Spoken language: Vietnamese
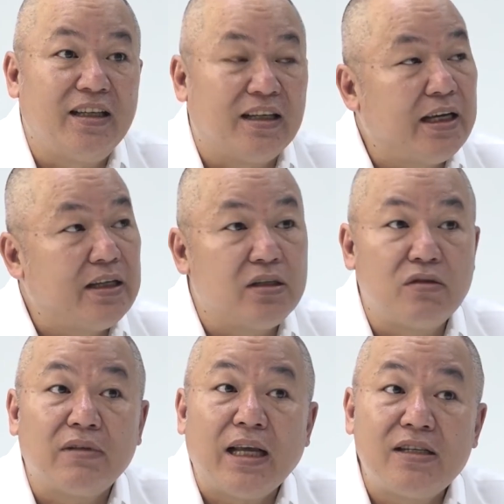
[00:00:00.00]
Hiện nay thì
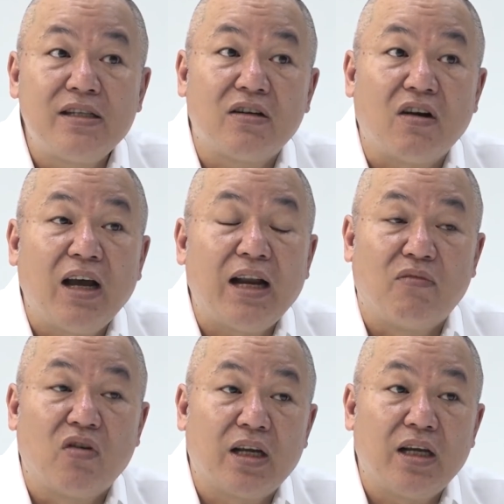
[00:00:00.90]
chúng ta chưa có hẳn
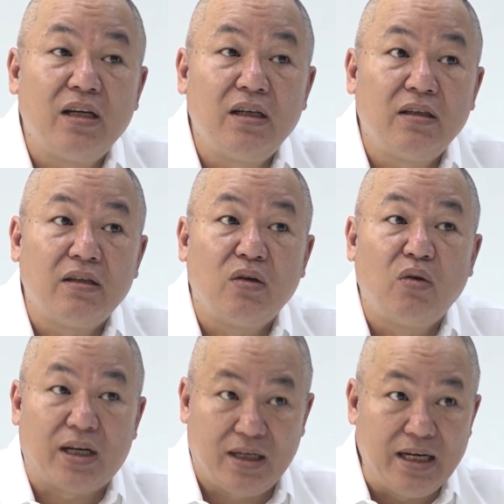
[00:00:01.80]
một cái
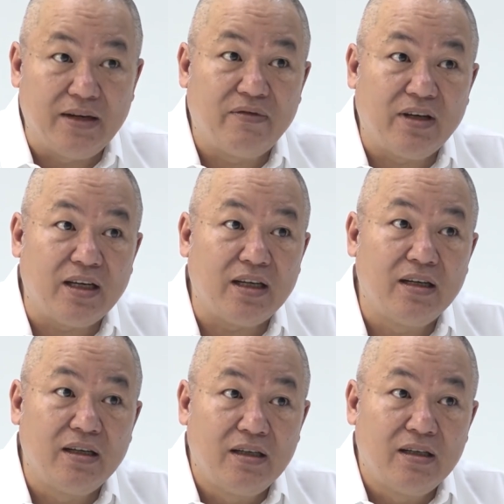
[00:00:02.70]
luật định về
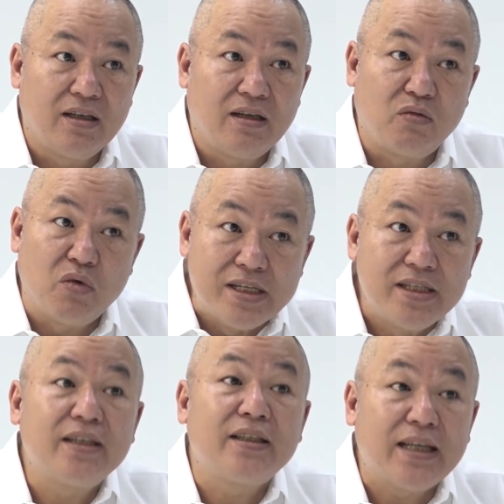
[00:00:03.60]
quyền
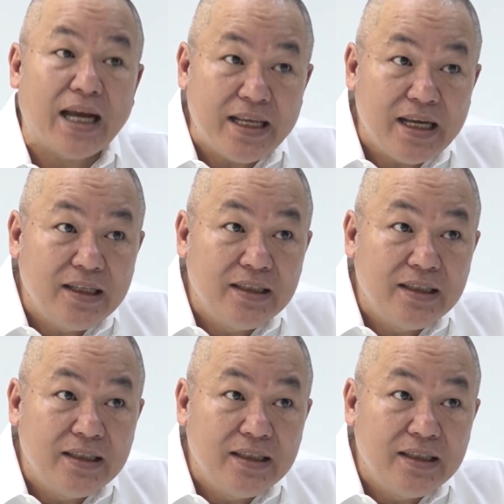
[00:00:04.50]
riêng tư cá nhân.